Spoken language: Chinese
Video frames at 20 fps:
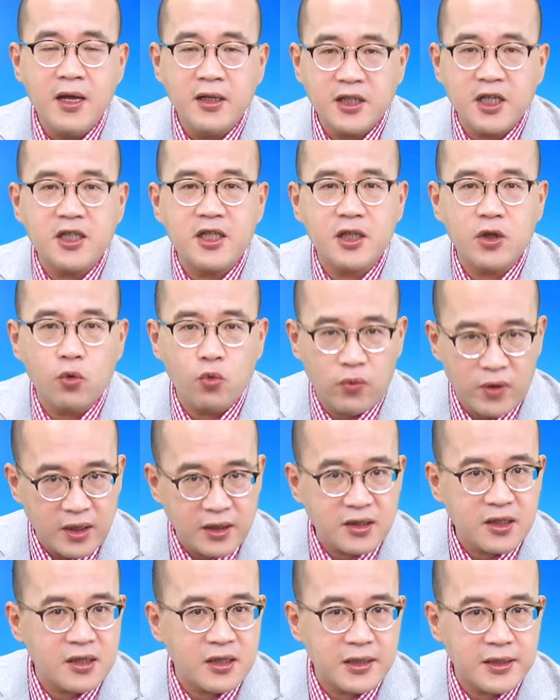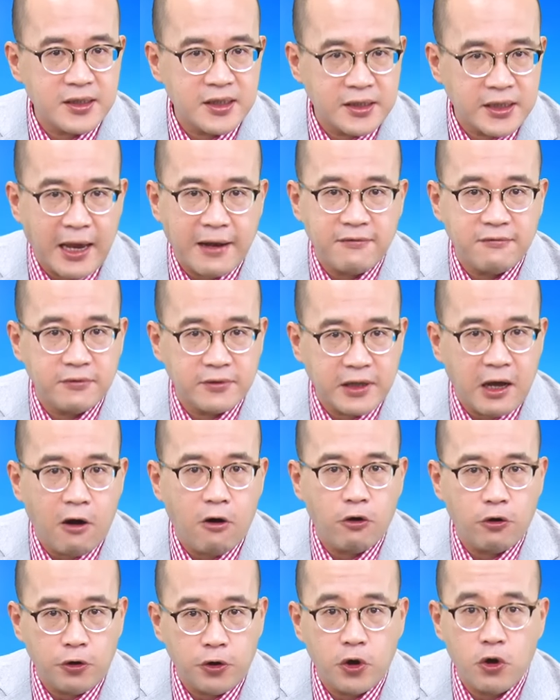这是维持3
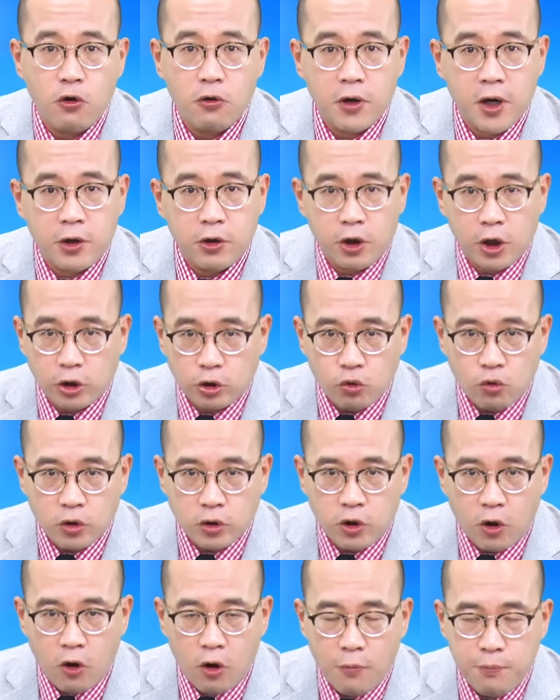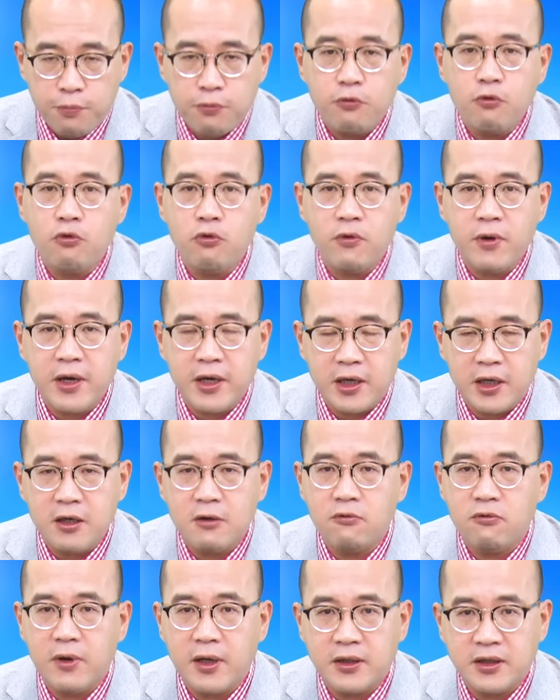到6个月的多头，不会
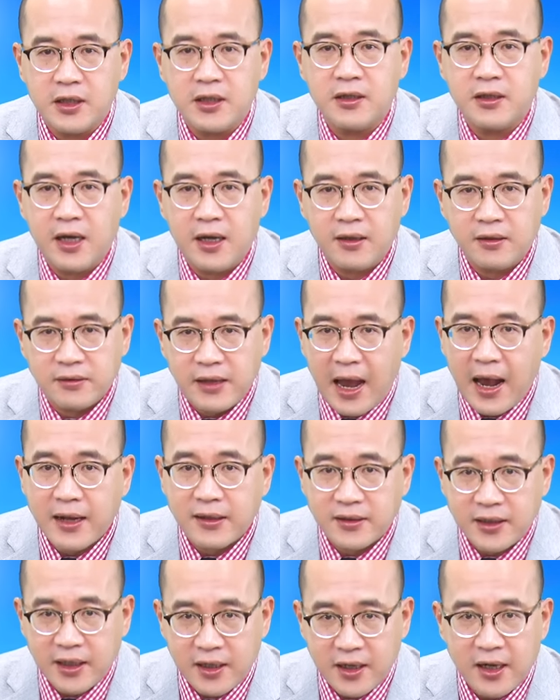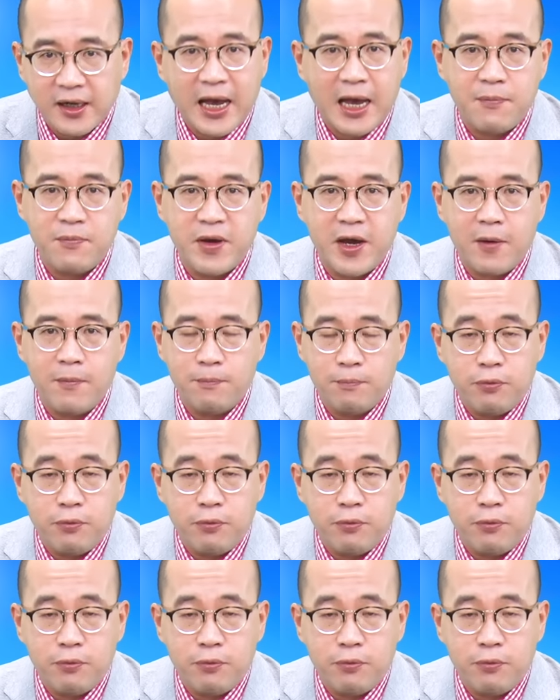因为今天大跌而改变，